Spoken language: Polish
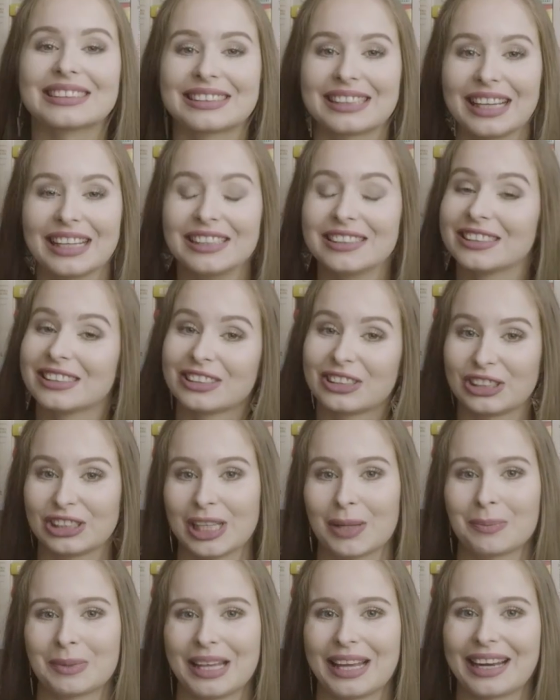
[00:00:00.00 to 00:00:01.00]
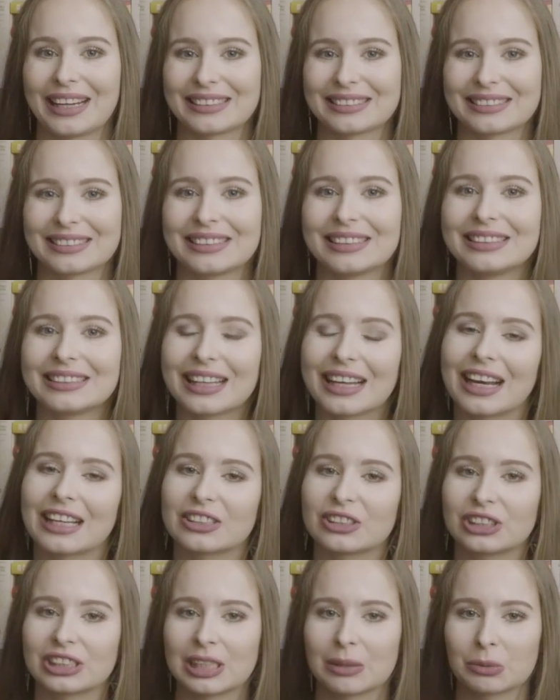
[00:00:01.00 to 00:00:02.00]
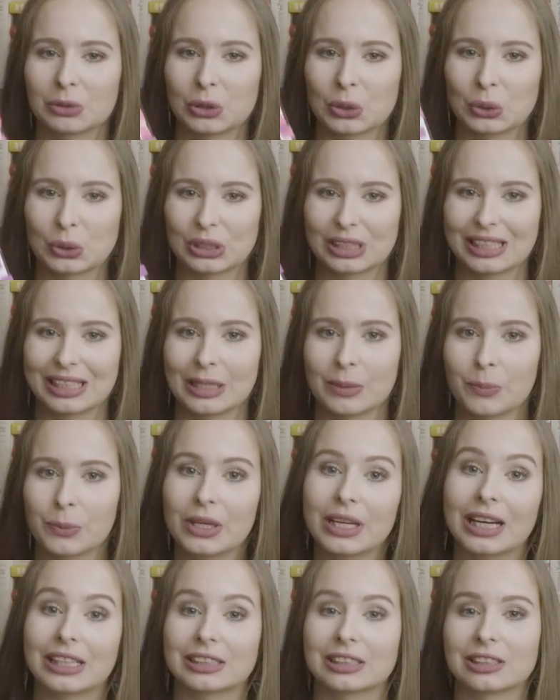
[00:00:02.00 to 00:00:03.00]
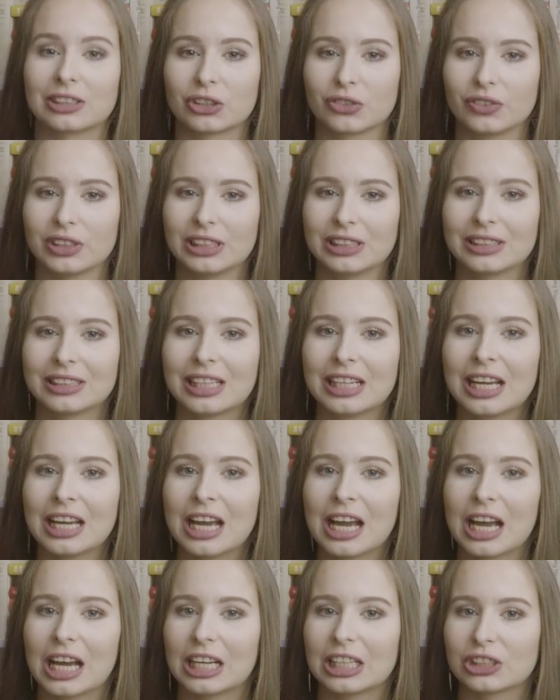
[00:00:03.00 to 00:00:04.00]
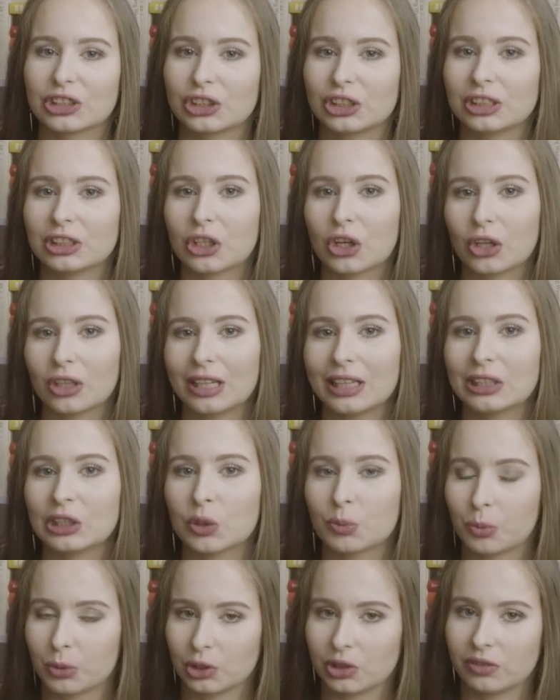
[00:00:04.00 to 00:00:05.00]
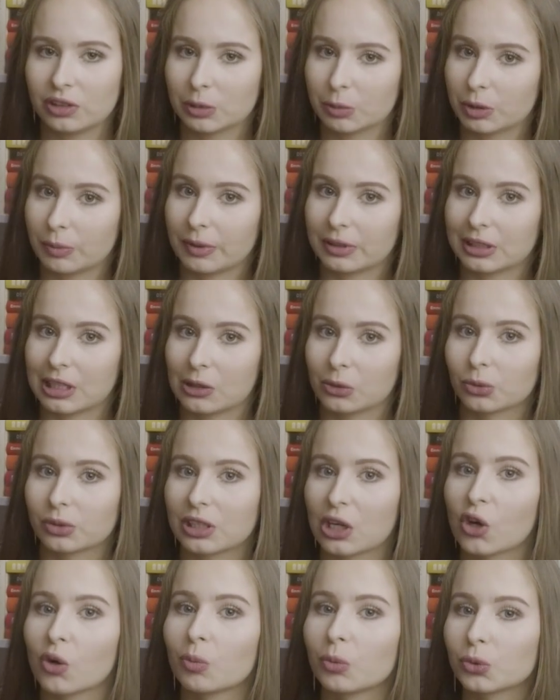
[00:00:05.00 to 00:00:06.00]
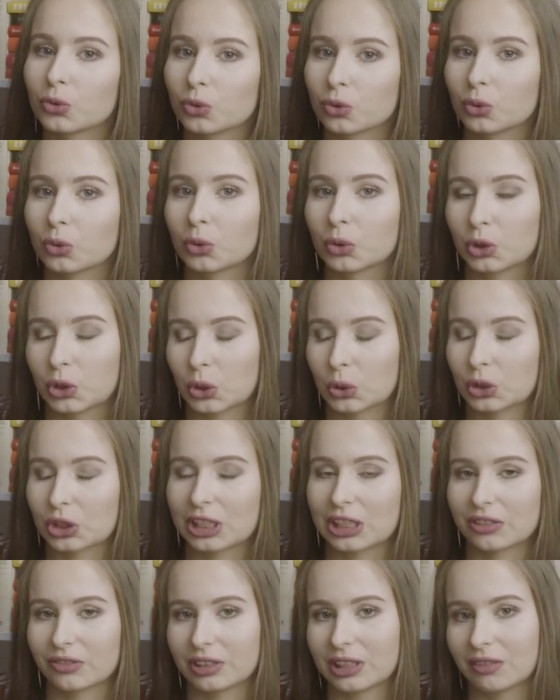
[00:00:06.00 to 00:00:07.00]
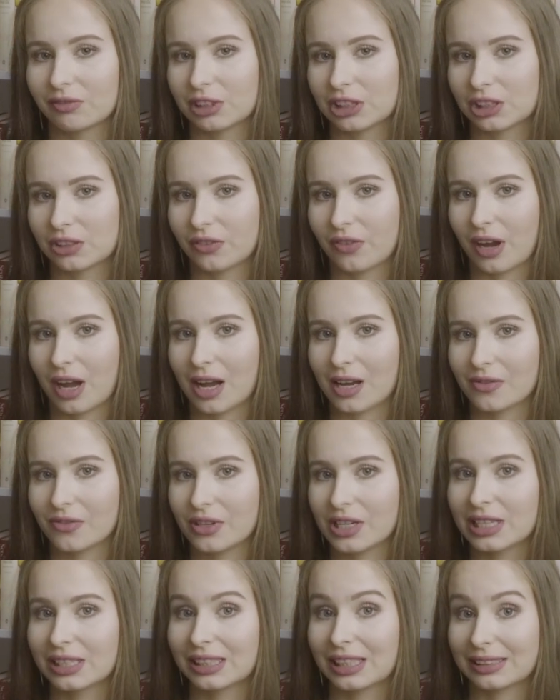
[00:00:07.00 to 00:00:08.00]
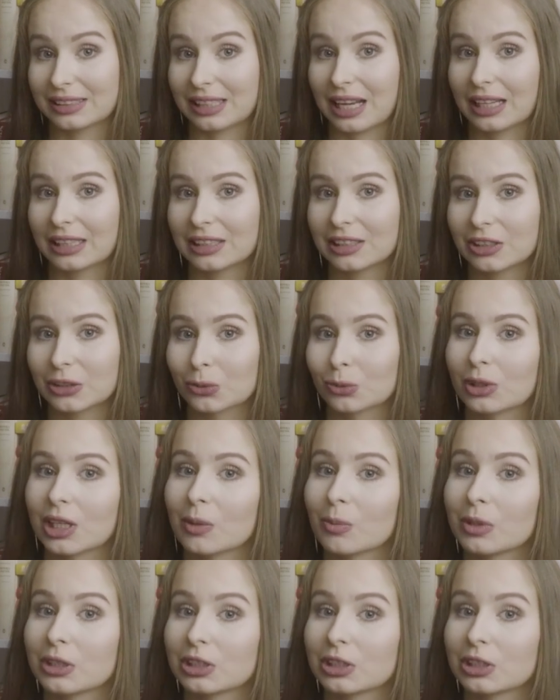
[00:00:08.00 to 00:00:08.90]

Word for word: C czytam teraz. I teraz czytam książkę Pi razy drzwi, e, czyli kolejną po dziwnych przypadkach ludzkiego mózgu książkę z wydawnictwa Feria Science, które